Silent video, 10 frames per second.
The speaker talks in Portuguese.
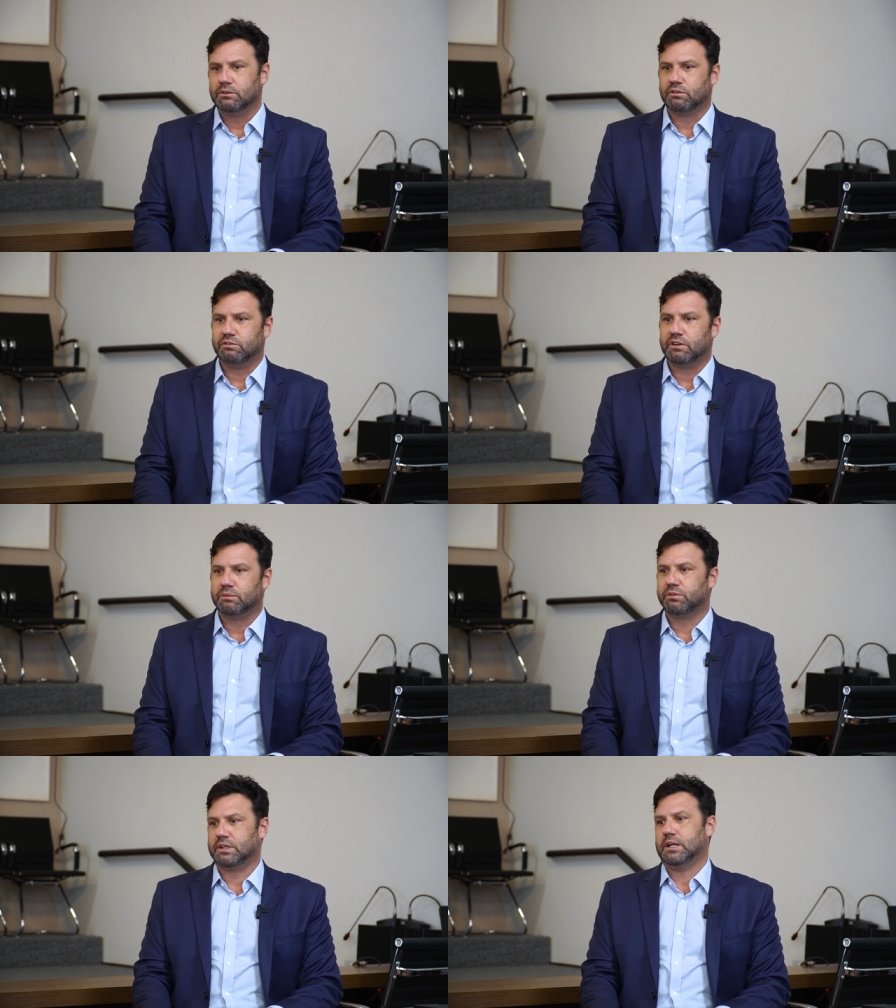Nós
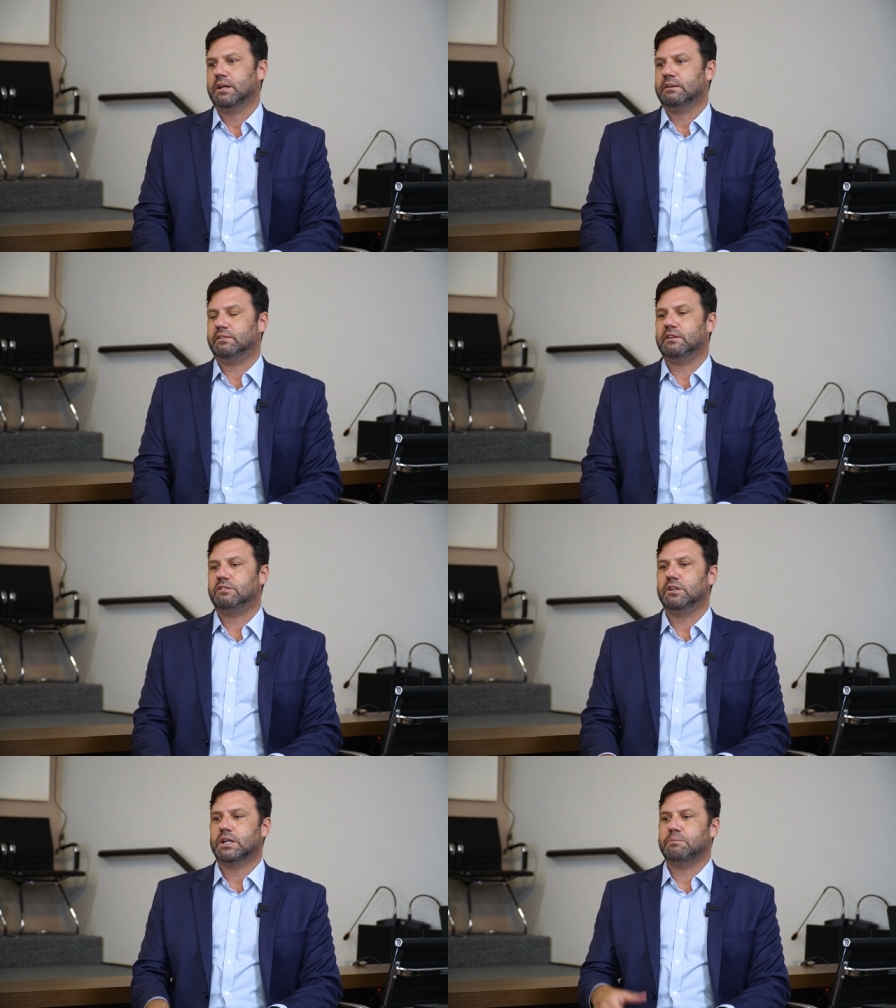vivemos, é, você
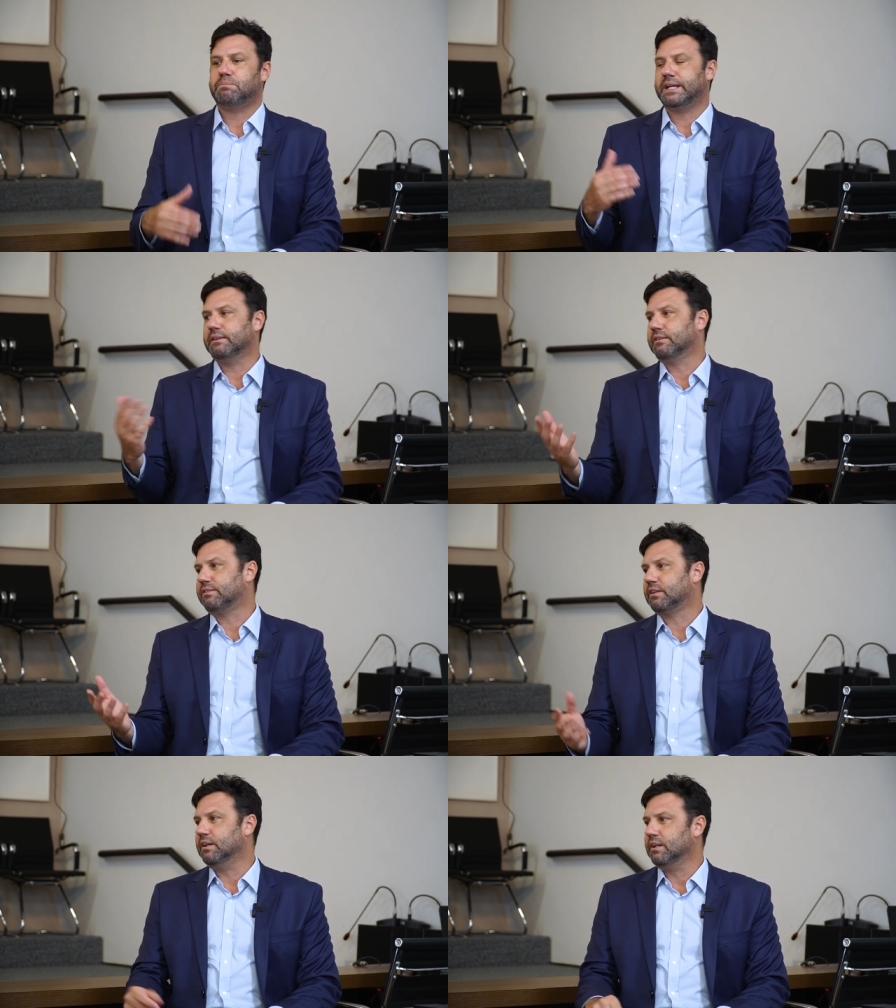tinha
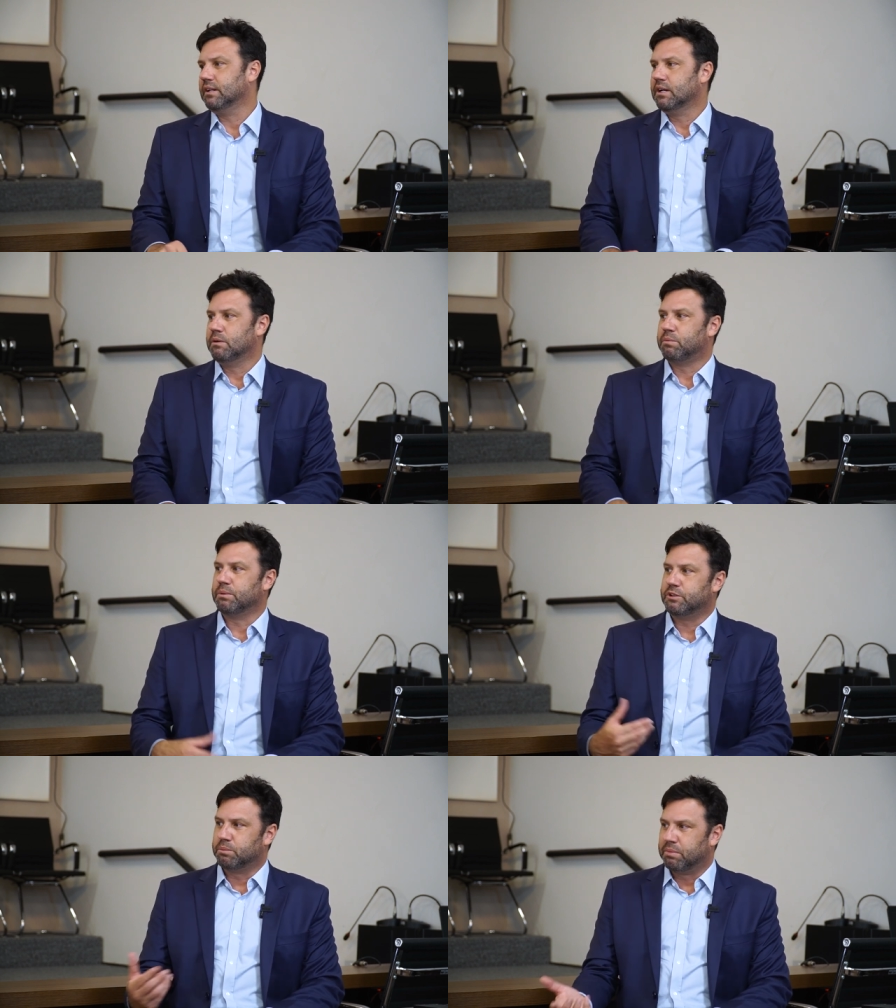empresas que
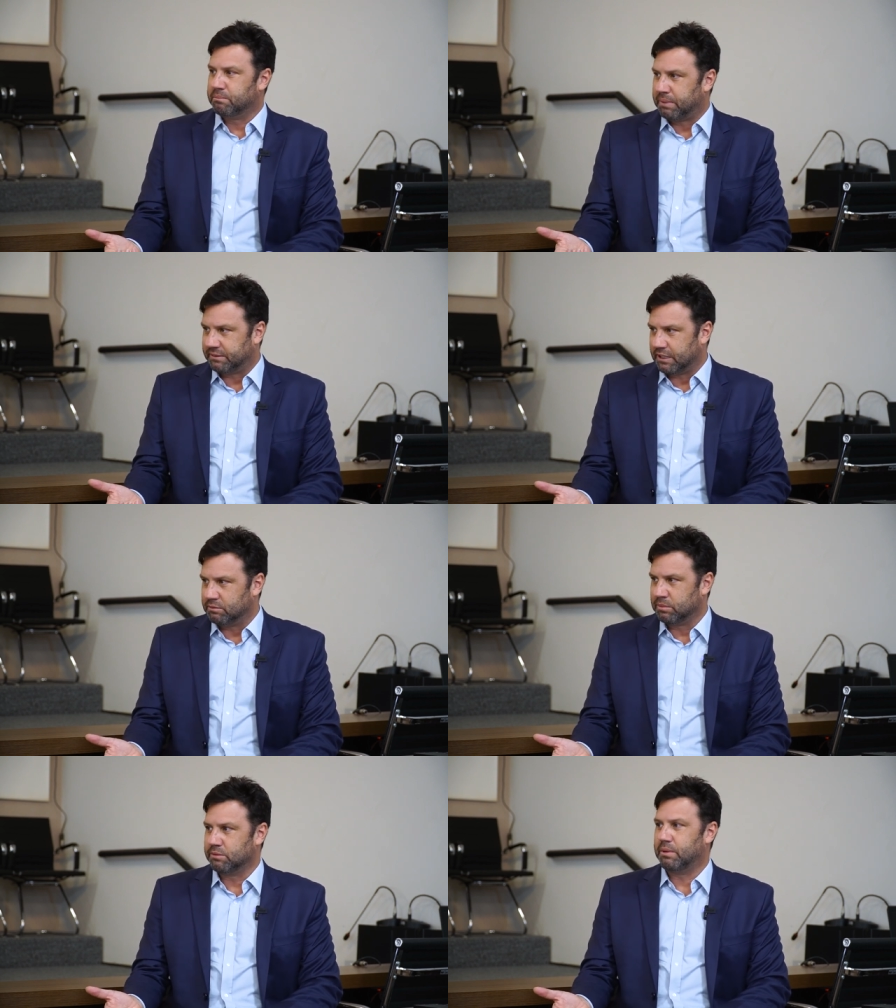prometiam
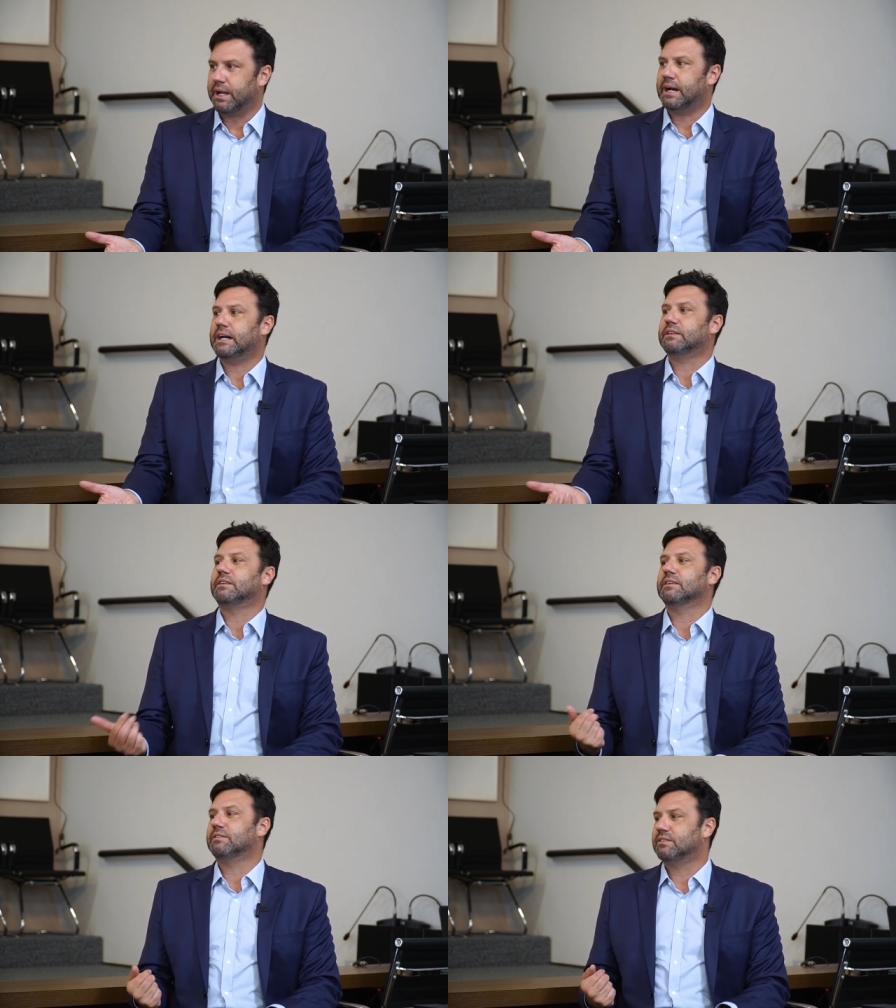passagens mais
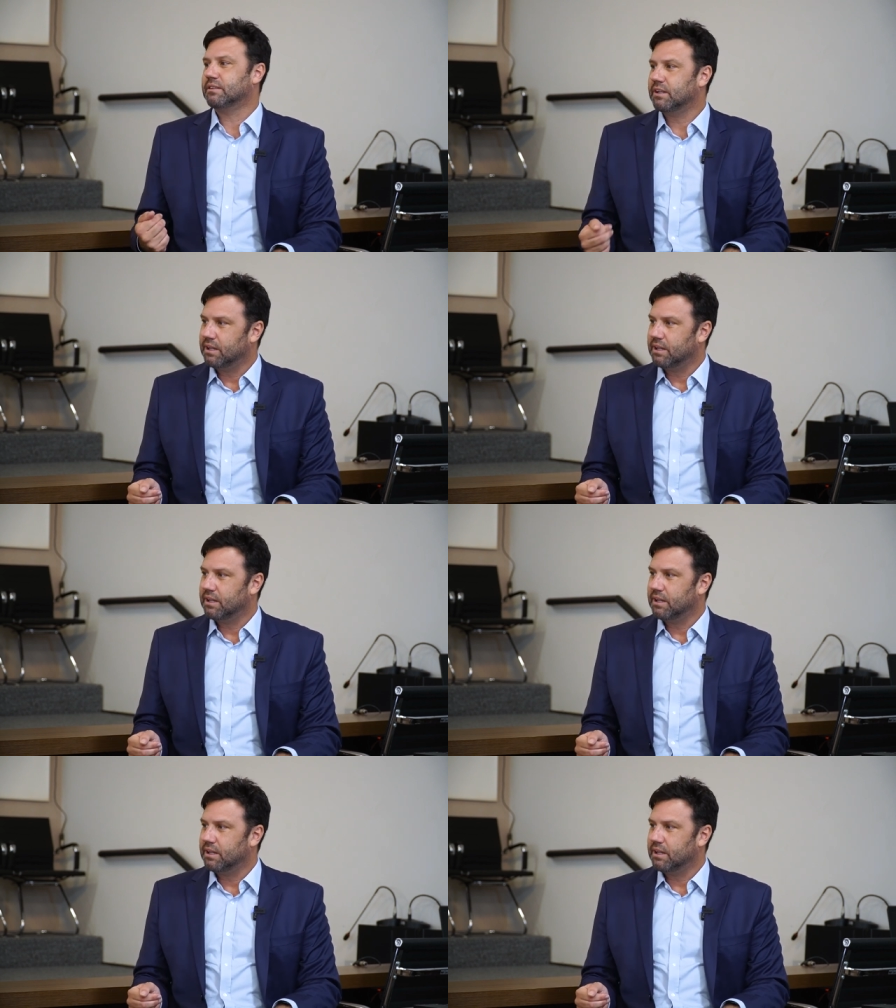baratas